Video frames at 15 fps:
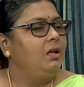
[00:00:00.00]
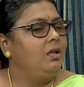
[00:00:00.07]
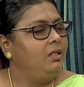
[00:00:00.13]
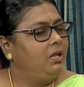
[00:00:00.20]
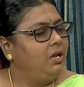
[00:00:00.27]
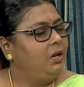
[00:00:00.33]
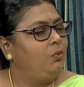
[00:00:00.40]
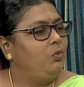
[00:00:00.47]

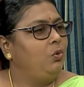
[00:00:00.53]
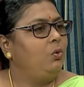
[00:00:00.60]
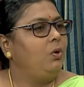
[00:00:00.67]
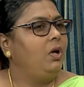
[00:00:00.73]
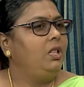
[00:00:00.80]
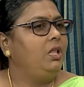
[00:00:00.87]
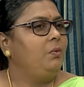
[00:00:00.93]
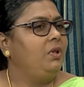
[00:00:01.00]
தினமும்
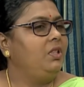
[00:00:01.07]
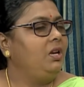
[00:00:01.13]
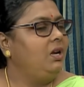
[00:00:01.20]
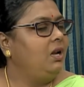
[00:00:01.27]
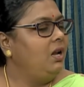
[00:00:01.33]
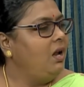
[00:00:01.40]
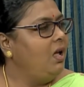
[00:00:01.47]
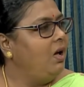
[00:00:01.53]
அதே மாதிரி
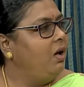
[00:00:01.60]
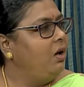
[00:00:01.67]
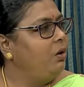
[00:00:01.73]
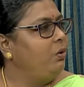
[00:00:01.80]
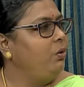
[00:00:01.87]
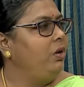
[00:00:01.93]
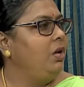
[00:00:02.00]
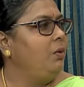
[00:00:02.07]
நல்ல
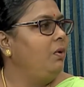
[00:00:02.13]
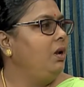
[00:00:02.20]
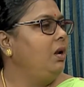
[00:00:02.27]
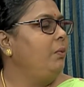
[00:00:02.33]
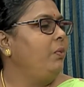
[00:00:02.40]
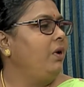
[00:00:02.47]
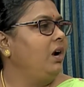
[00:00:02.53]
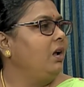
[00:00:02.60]
ஆரோக்கியமான
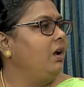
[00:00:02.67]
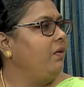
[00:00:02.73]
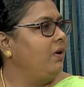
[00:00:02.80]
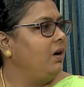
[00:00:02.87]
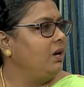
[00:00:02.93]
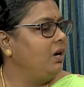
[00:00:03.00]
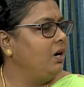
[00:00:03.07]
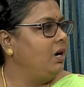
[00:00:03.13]
பழக்க
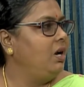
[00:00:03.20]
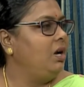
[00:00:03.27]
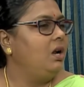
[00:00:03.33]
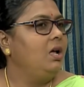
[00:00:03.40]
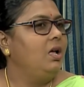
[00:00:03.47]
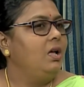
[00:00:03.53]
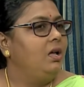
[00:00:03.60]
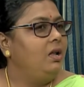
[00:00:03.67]
வழக்கங்கள்
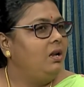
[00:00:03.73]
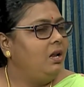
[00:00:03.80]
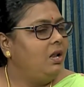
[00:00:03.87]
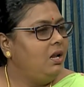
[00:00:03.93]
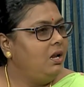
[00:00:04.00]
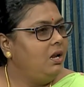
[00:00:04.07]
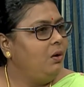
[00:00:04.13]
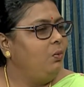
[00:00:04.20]

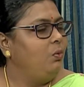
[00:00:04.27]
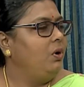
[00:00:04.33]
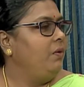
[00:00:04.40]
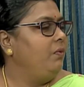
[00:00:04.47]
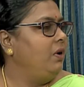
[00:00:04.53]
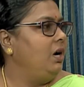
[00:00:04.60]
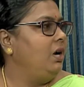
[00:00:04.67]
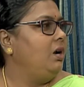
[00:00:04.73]
நல்ல
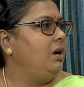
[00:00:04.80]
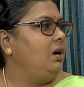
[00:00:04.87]
உணவுகள்